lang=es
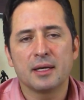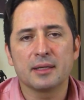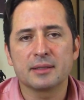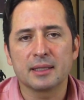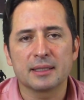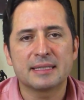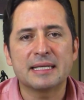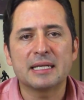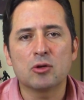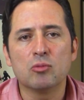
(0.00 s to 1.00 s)
este,
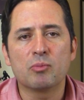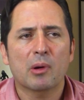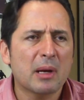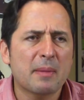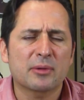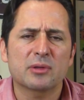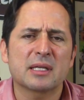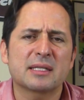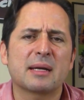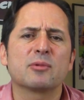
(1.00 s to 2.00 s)
sin ningún problema.
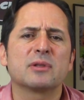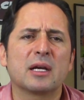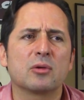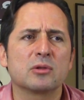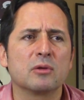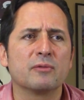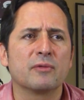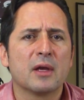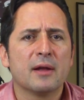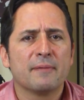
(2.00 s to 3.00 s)
Entonces estamos lejos de
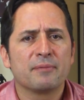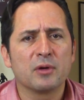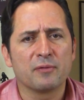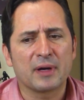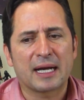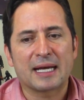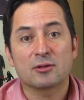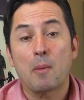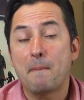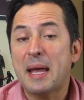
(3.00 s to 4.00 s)
un, de un
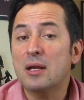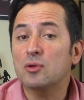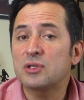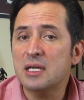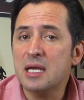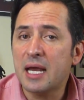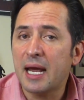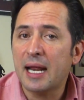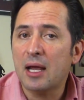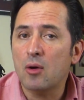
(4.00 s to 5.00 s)
fracaso. Pero sí
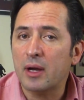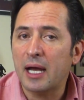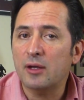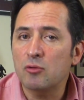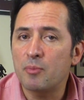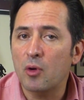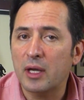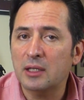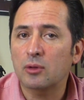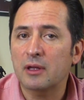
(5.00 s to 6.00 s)
creo que hay un
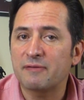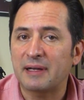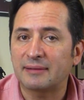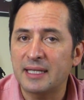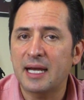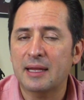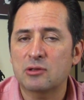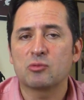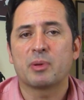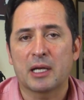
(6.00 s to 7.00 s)
poquito de fatiga de
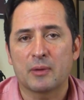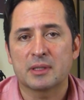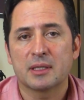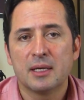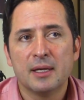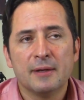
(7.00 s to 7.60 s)
superhéroes.